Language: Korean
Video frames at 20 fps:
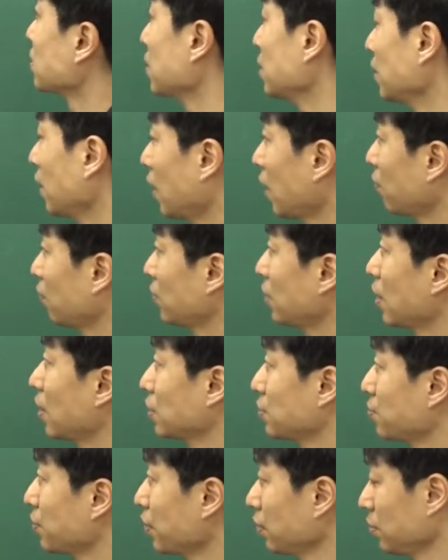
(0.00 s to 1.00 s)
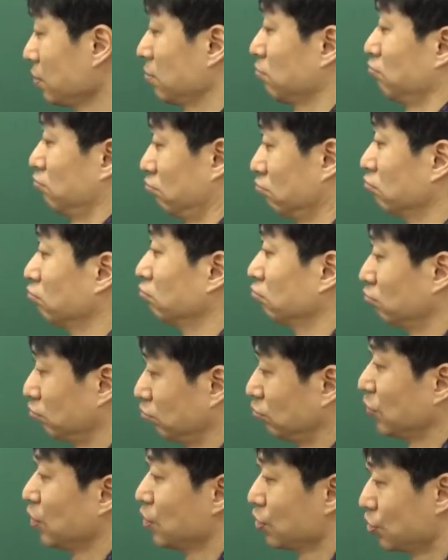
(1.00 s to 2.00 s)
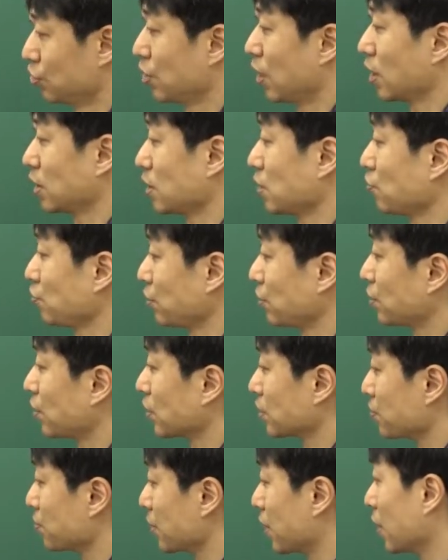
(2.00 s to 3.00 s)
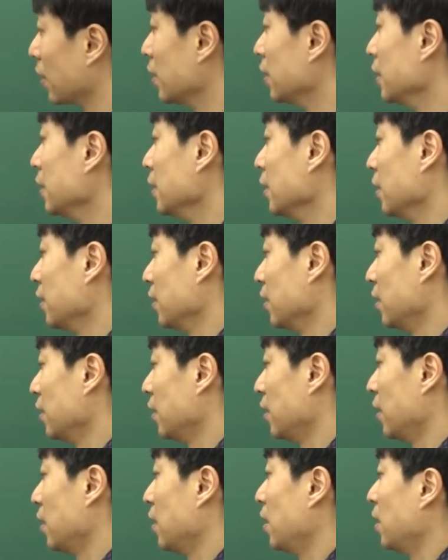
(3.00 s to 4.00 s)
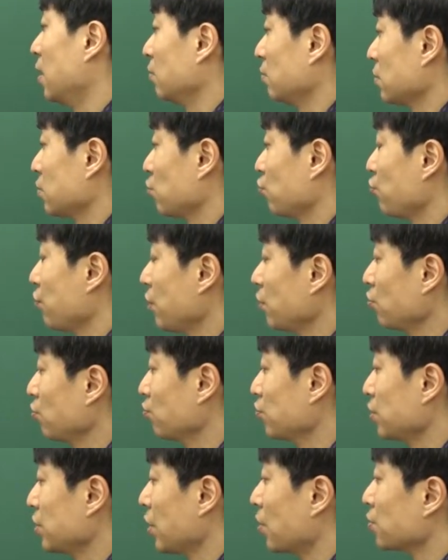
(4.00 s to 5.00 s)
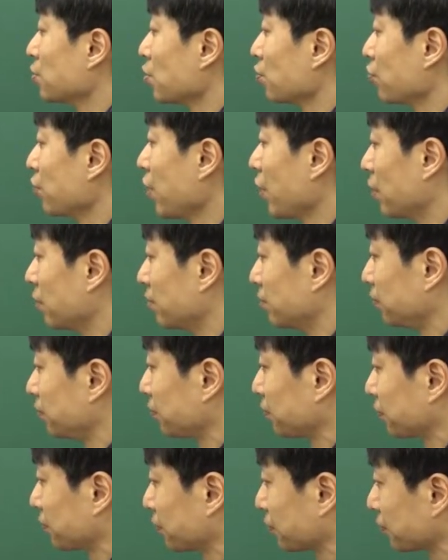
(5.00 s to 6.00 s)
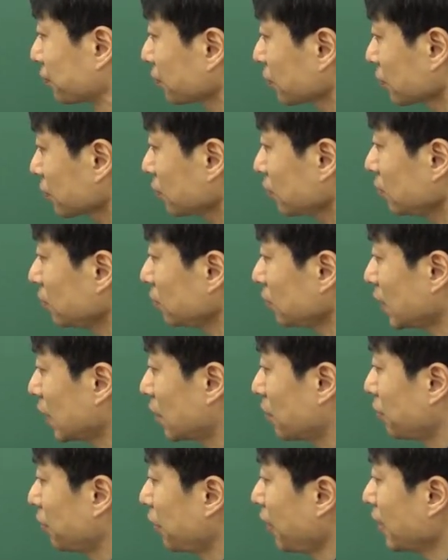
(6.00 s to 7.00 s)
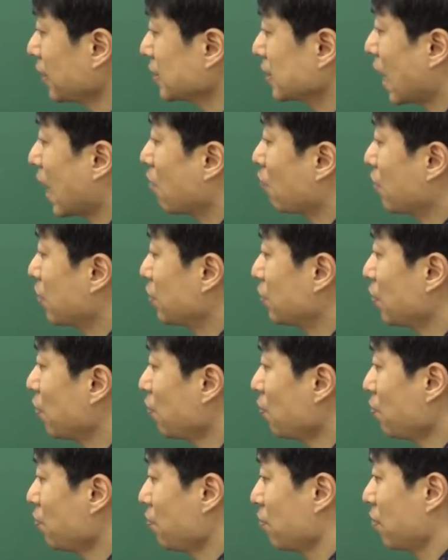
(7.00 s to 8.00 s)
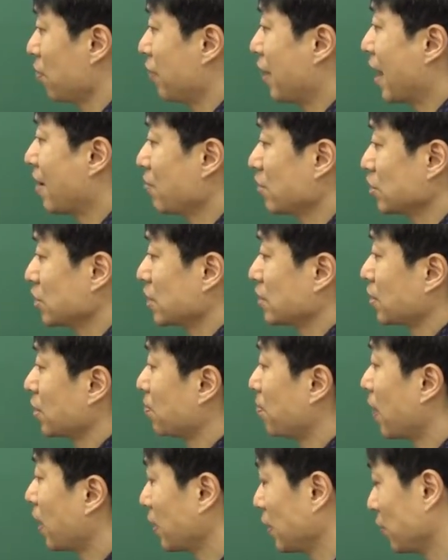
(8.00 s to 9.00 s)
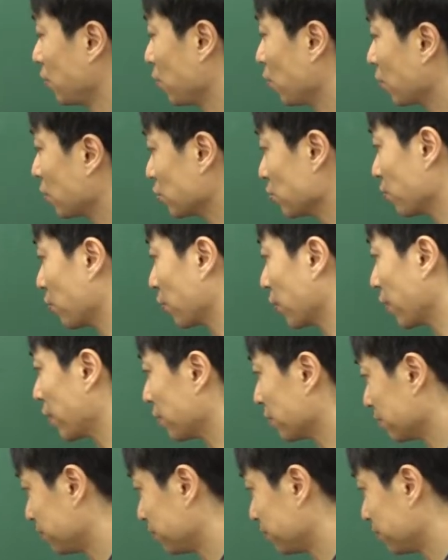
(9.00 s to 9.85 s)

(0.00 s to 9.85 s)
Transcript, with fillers: 쓰인다라고 이해하시면 음, 쉽게 아실 수 있을 것 같습니다. 아, 그래서 doing도 문제 없었고요. things that we know damages the body. 여기 좀 볼게요.